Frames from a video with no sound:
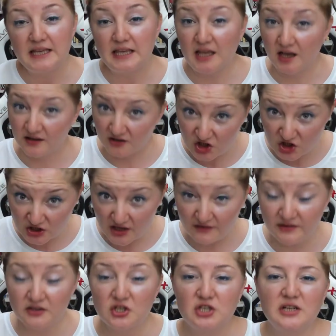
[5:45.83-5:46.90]
yanlış
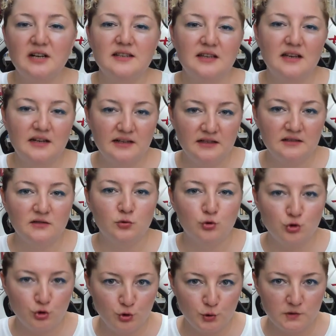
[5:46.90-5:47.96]
davranışlar sergilediğini
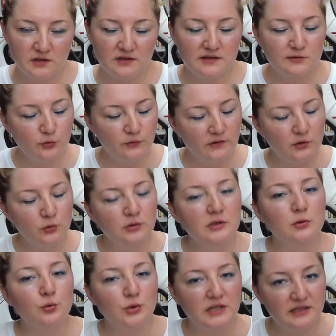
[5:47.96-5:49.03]
düşünüyorsanız lütfen
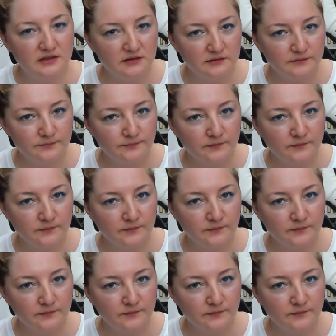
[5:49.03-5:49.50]
onları uyarın